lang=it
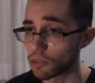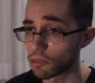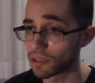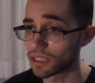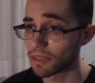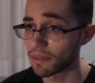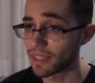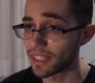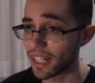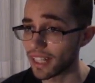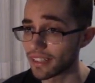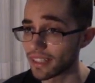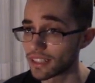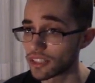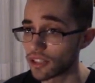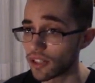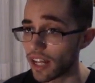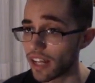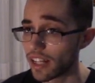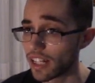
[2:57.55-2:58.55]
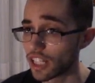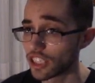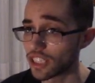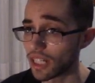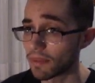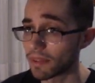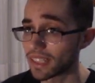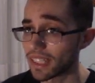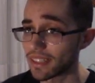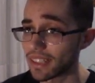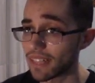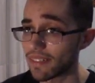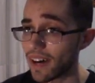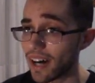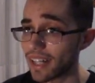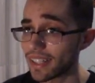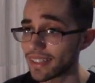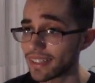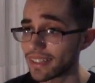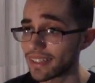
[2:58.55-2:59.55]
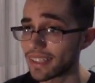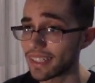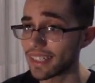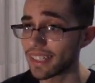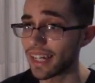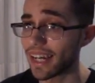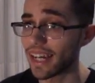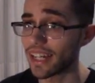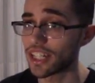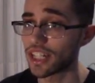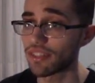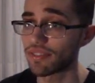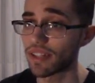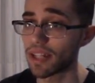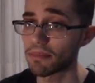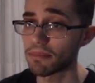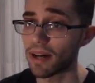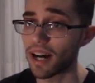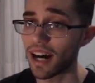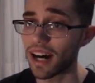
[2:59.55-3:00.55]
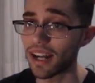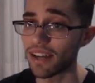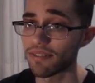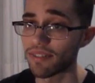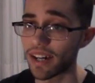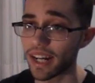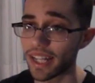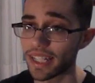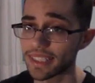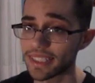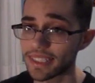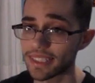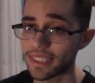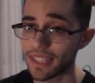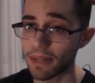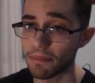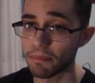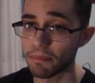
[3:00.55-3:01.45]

possiamo andare, attenzione Ce la mettiamo davanti e ci ferma Alvarez che